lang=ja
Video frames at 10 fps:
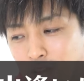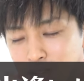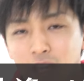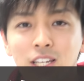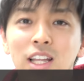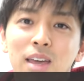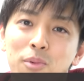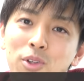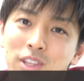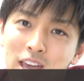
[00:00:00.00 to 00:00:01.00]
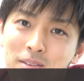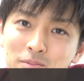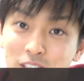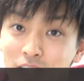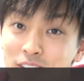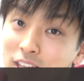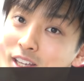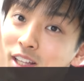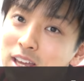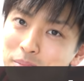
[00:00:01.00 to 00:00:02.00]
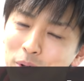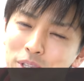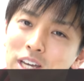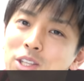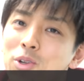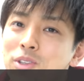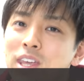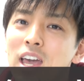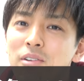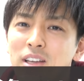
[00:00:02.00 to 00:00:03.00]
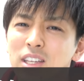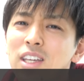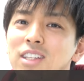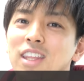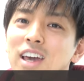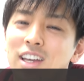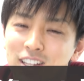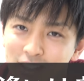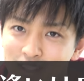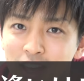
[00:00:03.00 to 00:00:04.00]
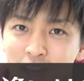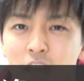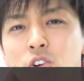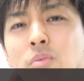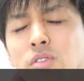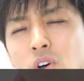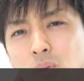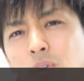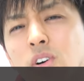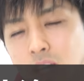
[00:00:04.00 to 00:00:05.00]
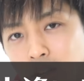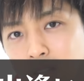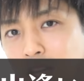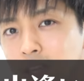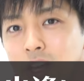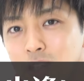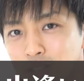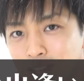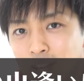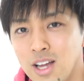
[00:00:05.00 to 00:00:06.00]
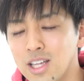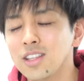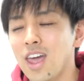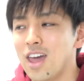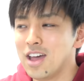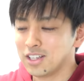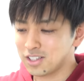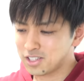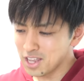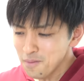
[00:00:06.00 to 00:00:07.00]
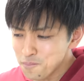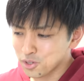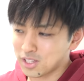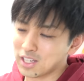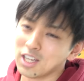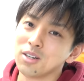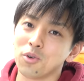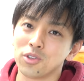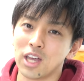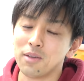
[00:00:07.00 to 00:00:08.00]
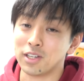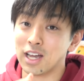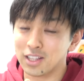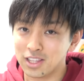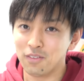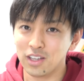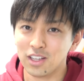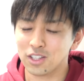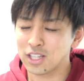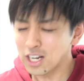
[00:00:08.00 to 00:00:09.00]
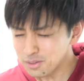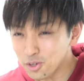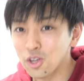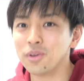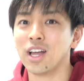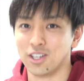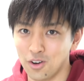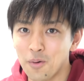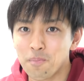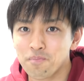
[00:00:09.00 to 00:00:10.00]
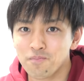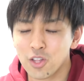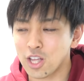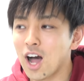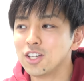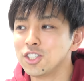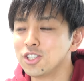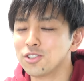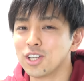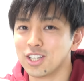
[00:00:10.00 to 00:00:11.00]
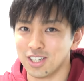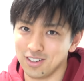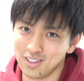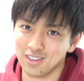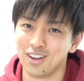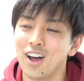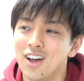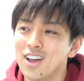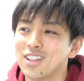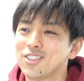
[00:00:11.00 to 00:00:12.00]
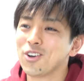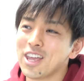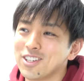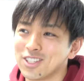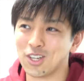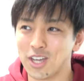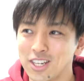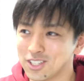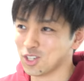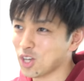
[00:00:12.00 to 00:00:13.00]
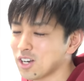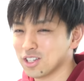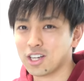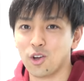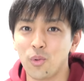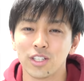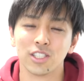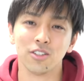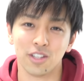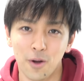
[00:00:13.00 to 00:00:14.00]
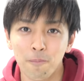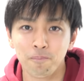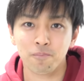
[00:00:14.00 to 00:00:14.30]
できない問題との出会いはいい出会いなんです。へこむと思うけど、できない時に。だって全部できる問題今やってみ、何も伸びないよ。だって安心するだけじゃん。あ、解ける解ける解けるだけで終わっちゃうんだよ。